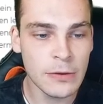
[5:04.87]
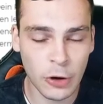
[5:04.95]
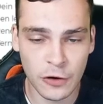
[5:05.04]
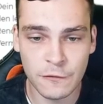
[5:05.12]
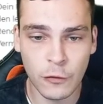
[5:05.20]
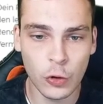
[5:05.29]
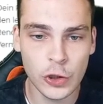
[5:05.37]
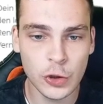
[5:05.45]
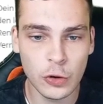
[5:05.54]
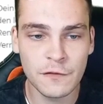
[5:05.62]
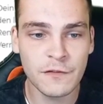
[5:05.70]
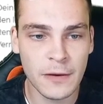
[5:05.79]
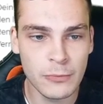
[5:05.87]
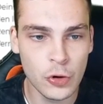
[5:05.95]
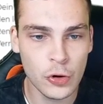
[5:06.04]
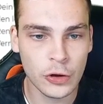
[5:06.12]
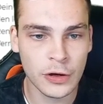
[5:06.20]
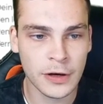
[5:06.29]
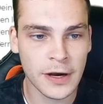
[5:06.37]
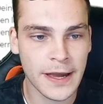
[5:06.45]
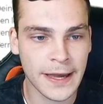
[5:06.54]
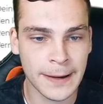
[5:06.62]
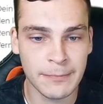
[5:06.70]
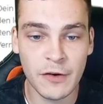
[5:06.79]
Portfoliovermögen
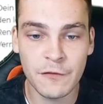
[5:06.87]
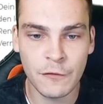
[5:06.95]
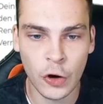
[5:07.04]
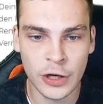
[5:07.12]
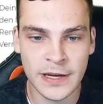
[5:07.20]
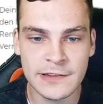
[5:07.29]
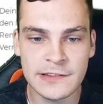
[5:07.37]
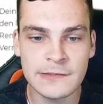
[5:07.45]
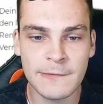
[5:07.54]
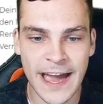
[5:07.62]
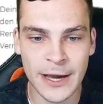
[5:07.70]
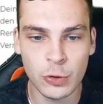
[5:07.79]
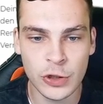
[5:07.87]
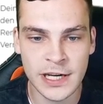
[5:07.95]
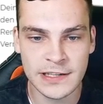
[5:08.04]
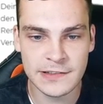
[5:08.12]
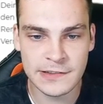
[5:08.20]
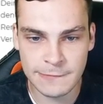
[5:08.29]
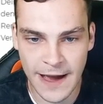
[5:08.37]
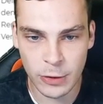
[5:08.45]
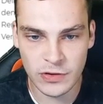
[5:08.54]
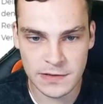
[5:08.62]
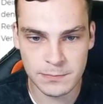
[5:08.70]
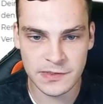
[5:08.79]
ähm, von
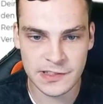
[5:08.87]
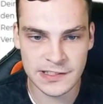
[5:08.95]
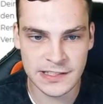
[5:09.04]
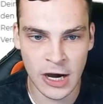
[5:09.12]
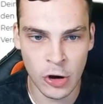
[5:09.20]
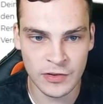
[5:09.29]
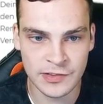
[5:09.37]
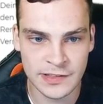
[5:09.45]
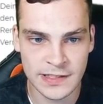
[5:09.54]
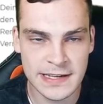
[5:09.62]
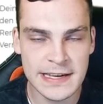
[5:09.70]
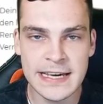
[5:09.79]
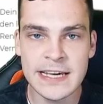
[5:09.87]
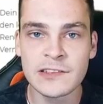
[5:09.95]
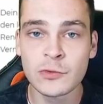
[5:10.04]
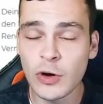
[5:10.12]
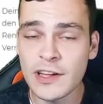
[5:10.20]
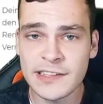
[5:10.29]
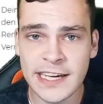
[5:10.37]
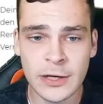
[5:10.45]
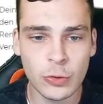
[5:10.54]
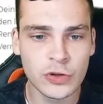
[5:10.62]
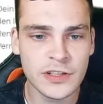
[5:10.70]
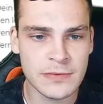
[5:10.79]
272.000. So gesehen
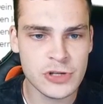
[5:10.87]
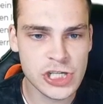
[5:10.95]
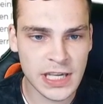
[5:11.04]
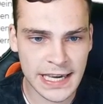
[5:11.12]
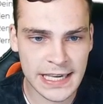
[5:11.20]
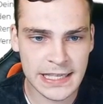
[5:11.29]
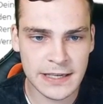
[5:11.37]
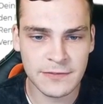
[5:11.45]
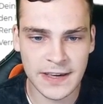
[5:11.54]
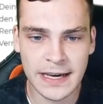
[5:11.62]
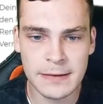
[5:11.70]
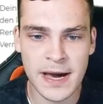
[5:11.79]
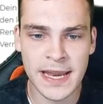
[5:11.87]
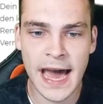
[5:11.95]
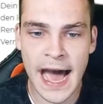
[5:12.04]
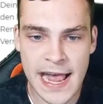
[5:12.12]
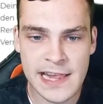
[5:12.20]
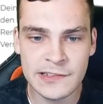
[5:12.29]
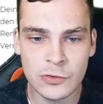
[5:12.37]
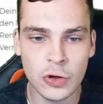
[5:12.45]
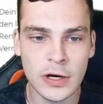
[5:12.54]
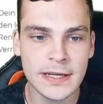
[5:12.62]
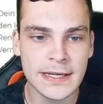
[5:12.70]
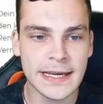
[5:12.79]
unterm Strich wäre man
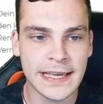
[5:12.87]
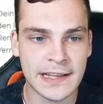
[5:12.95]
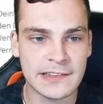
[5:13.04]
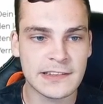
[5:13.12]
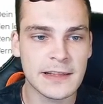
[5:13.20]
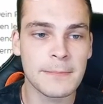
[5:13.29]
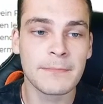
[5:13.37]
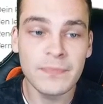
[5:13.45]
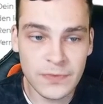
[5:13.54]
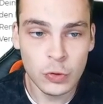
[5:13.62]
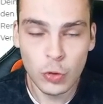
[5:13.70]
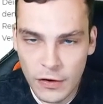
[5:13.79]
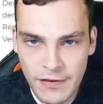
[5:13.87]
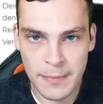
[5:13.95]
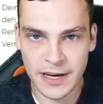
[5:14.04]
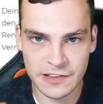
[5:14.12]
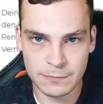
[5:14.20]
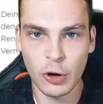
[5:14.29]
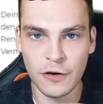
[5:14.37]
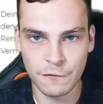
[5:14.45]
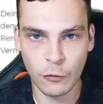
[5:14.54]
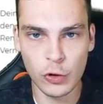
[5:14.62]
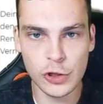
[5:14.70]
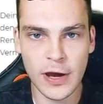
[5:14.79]
also jetzt nur wenn man das
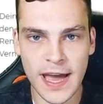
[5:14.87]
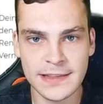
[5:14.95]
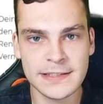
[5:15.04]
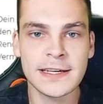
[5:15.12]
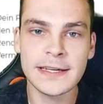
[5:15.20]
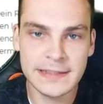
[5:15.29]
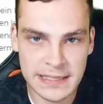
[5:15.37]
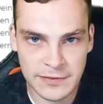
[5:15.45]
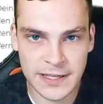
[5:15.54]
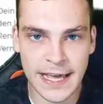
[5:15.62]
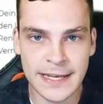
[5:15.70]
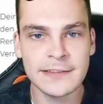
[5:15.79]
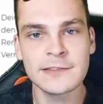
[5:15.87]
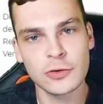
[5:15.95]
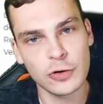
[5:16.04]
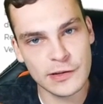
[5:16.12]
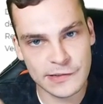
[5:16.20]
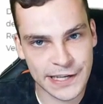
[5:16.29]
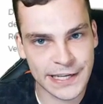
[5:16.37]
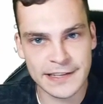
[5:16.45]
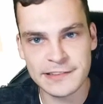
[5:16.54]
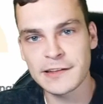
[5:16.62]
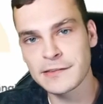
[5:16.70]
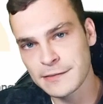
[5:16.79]
Portfolio hätte, Dividenden so gesehen,
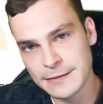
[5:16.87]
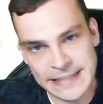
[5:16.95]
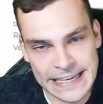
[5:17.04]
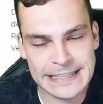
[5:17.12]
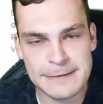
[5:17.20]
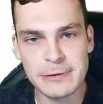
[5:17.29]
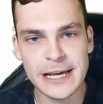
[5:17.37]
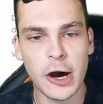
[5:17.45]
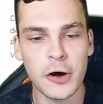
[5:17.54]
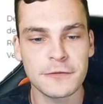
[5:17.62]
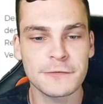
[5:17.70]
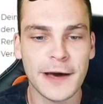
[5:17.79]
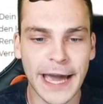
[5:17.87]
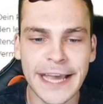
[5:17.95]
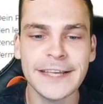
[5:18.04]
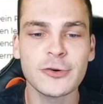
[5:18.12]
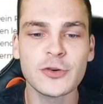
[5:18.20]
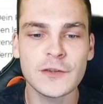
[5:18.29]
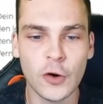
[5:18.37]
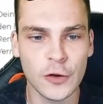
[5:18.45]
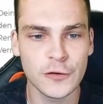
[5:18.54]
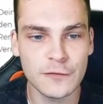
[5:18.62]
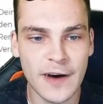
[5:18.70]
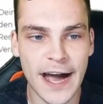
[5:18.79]
jetzt nicht den Blick aufs
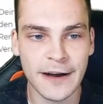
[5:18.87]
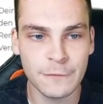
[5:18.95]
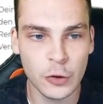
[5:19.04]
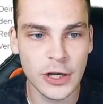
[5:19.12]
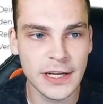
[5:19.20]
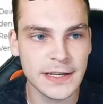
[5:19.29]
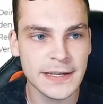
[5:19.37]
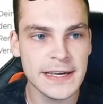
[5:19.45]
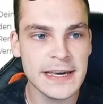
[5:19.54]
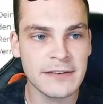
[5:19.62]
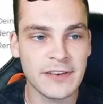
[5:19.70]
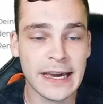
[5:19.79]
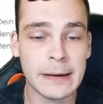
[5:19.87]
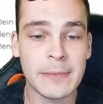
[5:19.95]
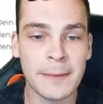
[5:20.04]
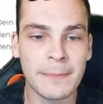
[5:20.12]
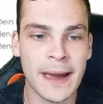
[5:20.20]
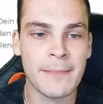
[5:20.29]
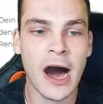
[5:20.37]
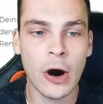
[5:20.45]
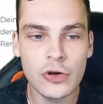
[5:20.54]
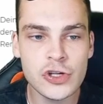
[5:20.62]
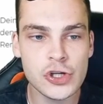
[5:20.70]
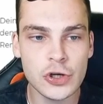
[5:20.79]
Verrechnungskonto wagen würde, wäre man beim
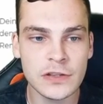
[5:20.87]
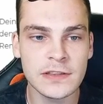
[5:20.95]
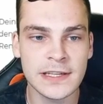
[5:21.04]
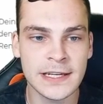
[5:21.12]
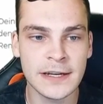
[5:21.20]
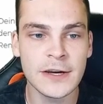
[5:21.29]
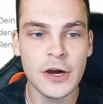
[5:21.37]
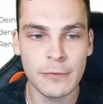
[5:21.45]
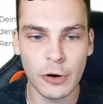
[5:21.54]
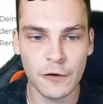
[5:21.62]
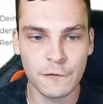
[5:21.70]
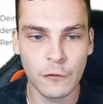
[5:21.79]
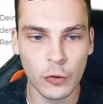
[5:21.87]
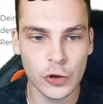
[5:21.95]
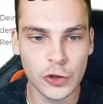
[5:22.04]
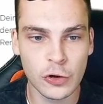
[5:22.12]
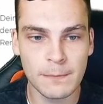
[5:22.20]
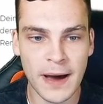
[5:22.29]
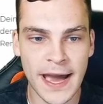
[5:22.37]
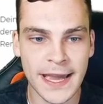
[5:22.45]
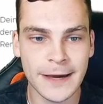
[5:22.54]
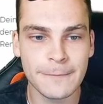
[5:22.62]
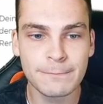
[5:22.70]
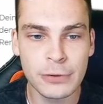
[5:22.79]
ausschüttenden Portfolio
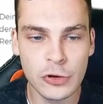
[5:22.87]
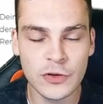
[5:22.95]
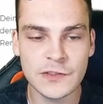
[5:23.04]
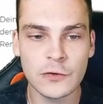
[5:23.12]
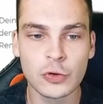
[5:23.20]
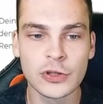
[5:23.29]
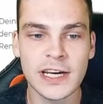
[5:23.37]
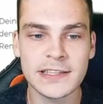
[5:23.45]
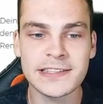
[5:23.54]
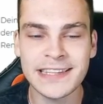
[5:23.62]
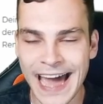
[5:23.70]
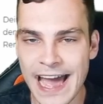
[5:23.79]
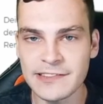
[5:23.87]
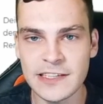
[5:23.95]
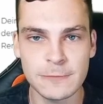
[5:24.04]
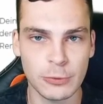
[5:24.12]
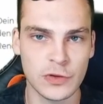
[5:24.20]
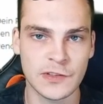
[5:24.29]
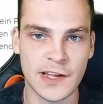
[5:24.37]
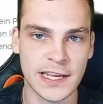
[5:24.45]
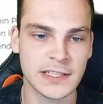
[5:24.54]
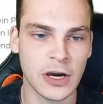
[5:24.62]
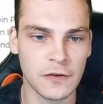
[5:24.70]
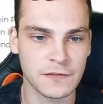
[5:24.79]
bei plus 130
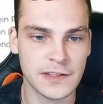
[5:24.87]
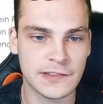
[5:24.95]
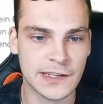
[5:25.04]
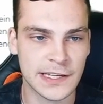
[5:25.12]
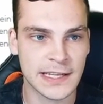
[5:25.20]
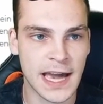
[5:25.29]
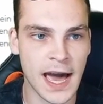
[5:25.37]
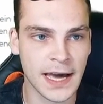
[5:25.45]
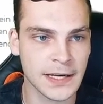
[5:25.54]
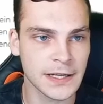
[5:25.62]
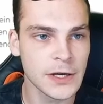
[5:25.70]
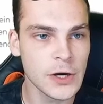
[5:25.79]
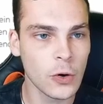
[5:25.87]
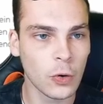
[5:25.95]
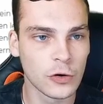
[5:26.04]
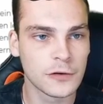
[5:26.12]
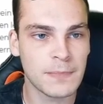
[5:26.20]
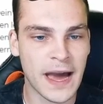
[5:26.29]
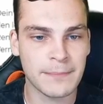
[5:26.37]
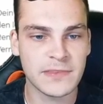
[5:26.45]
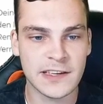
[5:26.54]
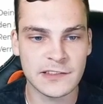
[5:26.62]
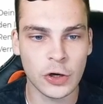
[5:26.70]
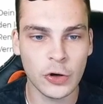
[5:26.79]
auf die 10 Jahre und beim
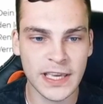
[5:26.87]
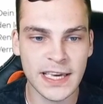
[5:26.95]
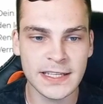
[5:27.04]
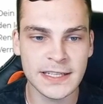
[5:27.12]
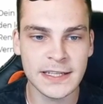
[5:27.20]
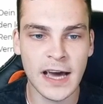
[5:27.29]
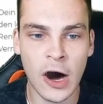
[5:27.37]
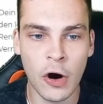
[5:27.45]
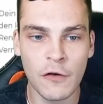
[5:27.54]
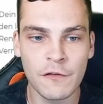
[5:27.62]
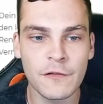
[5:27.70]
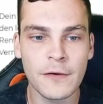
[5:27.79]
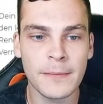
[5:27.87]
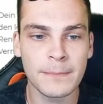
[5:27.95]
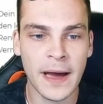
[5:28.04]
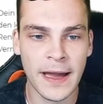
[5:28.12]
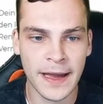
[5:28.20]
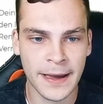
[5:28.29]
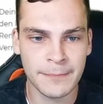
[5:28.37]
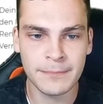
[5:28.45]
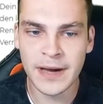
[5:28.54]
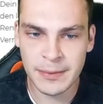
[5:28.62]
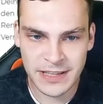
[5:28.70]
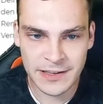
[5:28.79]
thesaurierenden auf ähm, beim,
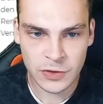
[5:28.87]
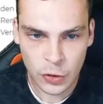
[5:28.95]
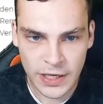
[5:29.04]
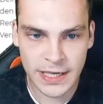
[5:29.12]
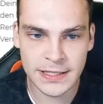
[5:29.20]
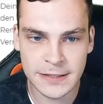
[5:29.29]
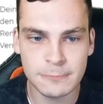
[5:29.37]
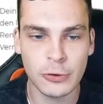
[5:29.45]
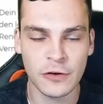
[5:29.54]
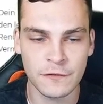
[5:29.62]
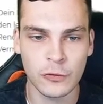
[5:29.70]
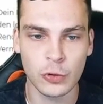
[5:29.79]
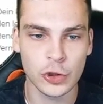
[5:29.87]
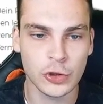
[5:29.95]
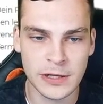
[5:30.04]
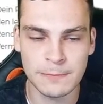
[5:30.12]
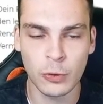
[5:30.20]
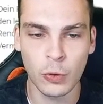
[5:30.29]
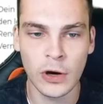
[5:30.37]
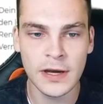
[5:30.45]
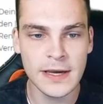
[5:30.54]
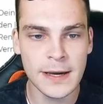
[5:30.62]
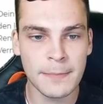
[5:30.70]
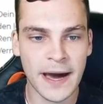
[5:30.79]
beim tesorierenden Portfolio Depot
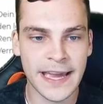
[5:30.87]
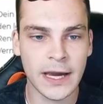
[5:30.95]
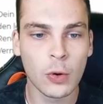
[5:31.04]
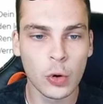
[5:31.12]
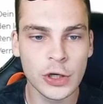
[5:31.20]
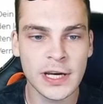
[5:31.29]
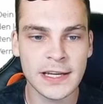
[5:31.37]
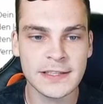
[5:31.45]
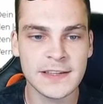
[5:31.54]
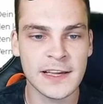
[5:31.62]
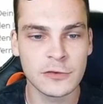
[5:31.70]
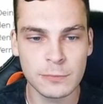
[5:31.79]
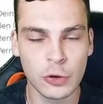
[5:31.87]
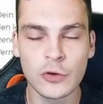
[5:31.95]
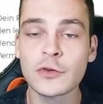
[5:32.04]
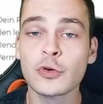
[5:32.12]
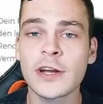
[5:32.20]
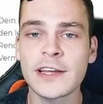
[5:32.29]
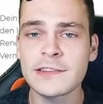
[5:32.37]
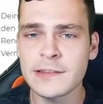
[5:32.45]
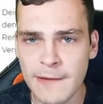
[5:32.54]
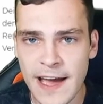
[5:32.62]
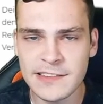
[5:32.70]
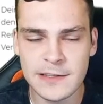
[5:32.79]
bei 100, also plus
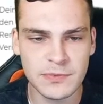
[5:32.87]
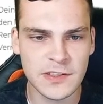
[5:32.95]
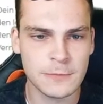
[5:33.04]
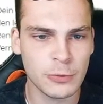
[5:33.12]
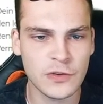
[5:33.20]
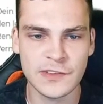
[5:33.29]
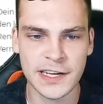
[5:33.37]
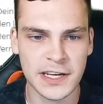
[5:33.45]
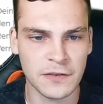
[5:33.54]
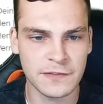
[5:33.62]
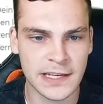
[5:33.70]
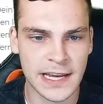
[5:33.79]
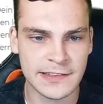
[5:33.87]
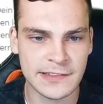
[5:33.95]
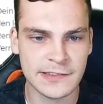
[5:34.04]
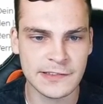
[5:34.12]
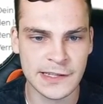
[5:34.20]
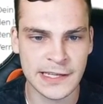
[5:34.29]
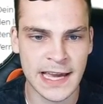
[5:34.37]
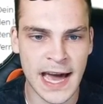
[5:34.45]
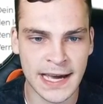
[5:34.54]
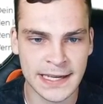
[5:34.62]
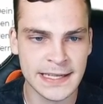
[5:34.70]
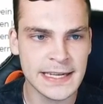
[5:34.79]
172 Prozent auf die letzten zehn
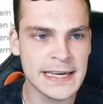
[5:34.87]
Jahre.